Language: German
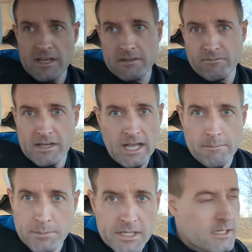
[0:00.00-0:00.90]
ich, wenn ich
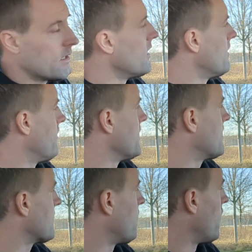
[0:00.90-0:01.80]
abbiege, wenn ich
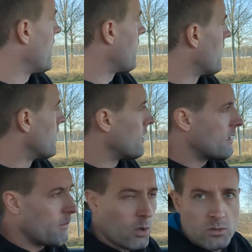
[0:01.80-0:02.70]
das vorher äh,
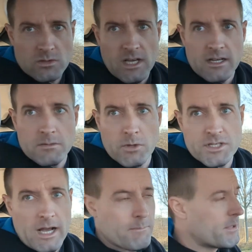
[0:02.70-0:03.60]
dem Auto sage, ich
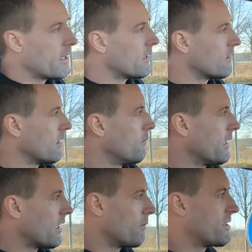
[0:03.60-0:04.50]
möchte abbiegen, den
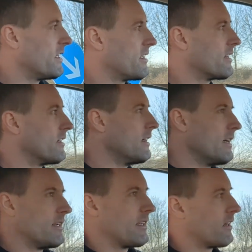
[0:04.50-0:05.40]
Blinker betätige,
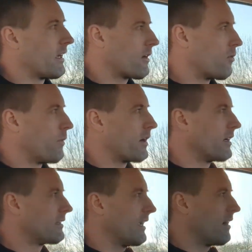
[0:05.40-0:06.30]
dann
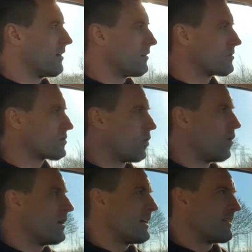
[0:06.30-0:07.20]
rekuperiert er so